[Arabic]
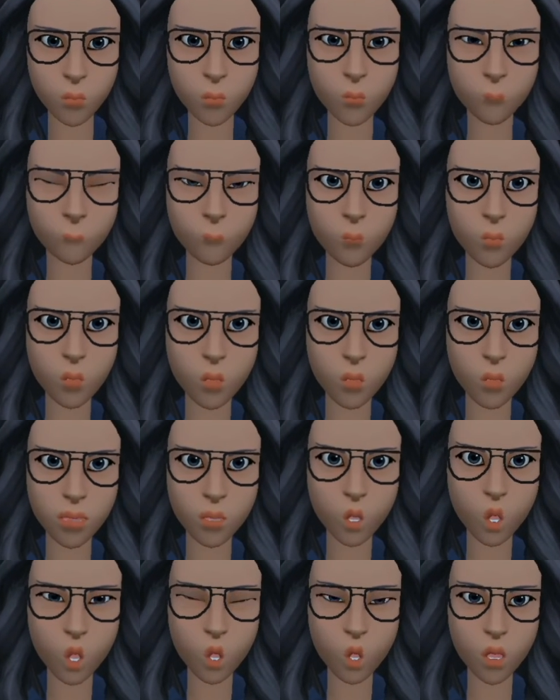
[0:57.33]

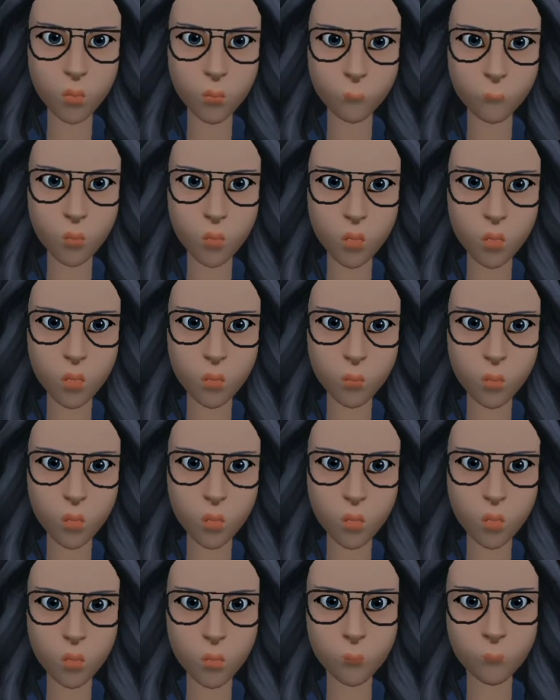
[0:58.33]
وحينها وقف على
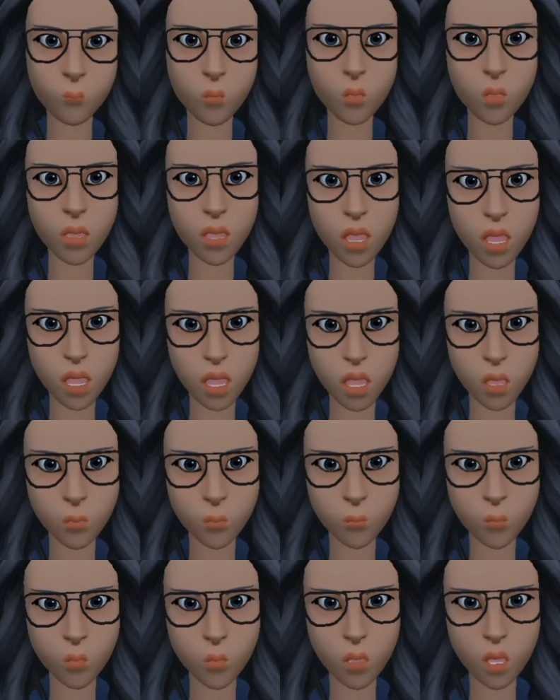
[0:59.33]
الشباك طائر
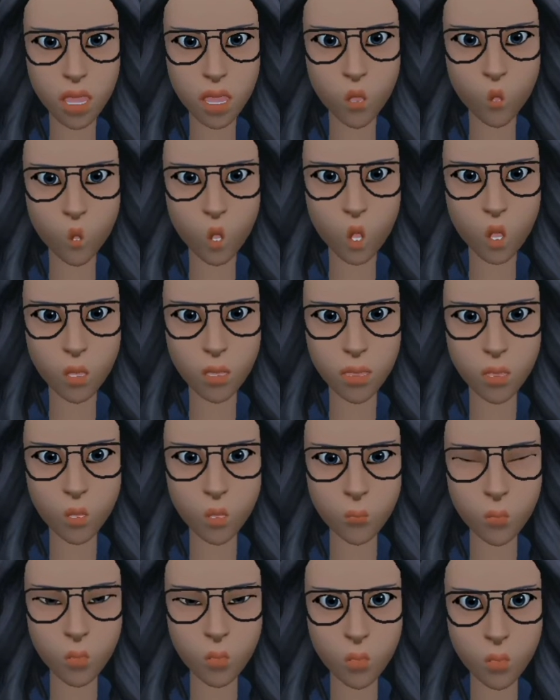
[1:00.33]
نصفه أسود
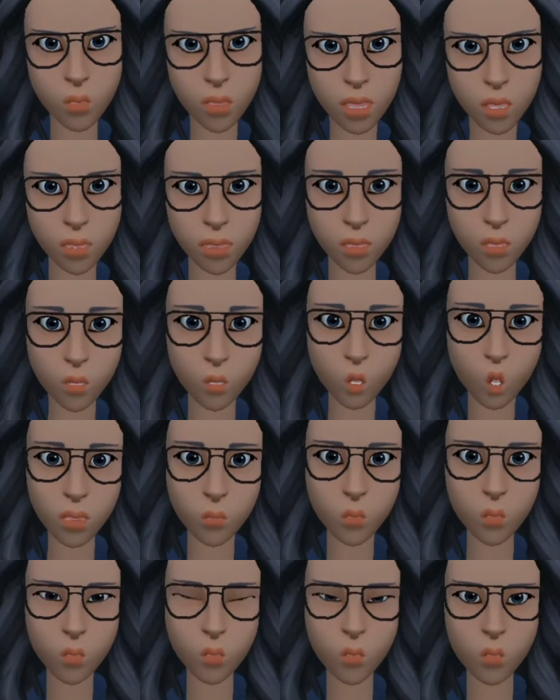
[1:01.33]
ونصفه الآخر
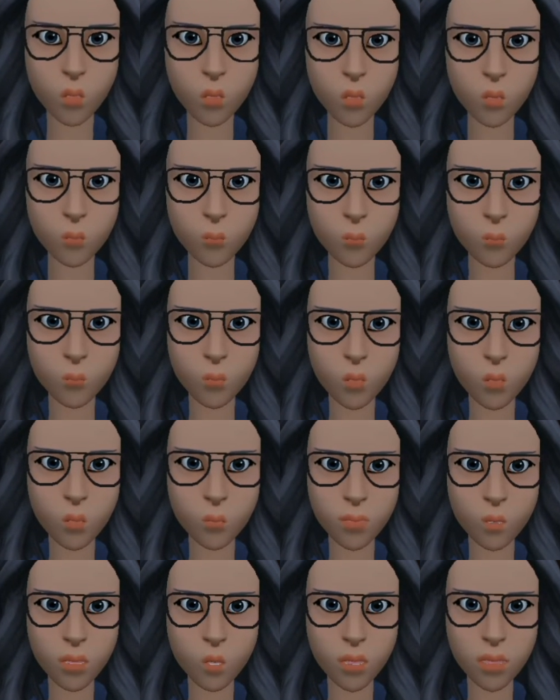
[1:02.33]
أبيض
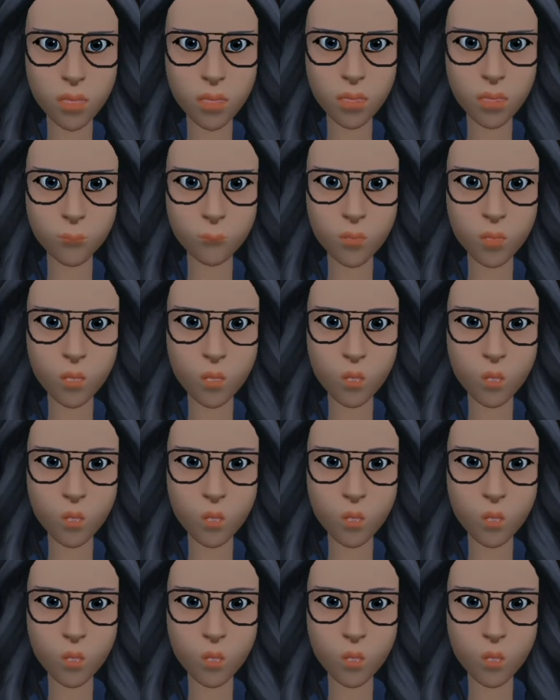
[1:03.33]
وأخذ يلتقط